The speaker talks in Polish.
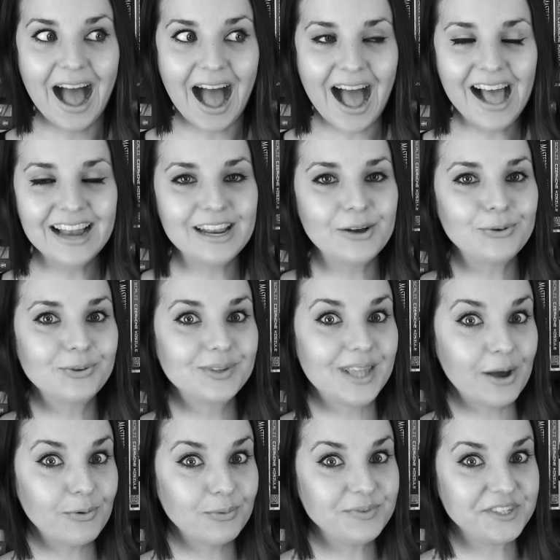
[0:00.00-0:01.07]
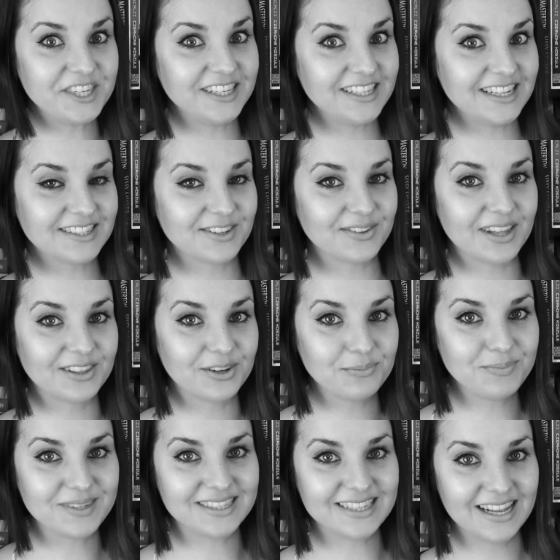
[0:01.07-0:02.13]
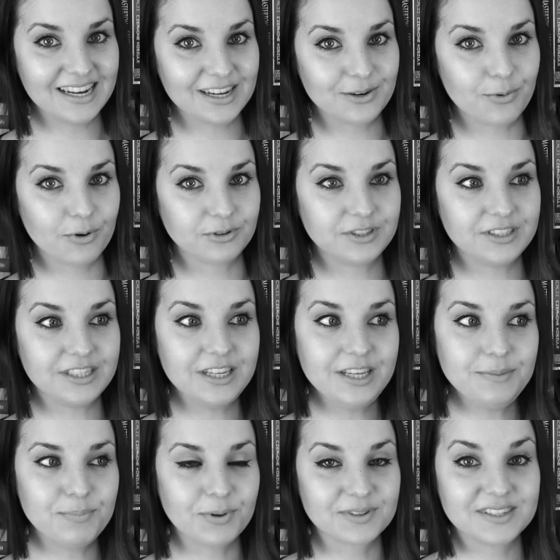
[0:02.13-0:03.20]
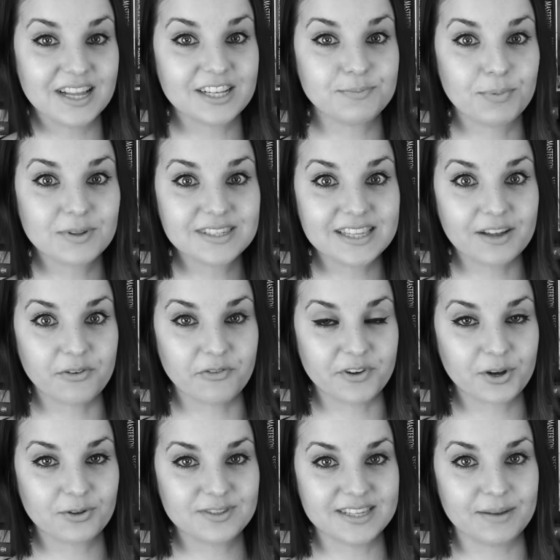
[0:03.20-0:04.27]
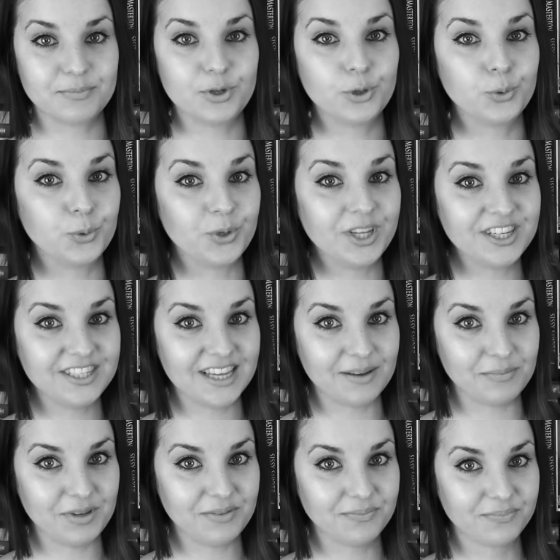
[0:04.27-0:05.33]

ale udało mi się nieco nadrobić zaległości i poznać podstawowe koncepty długiej ziemi.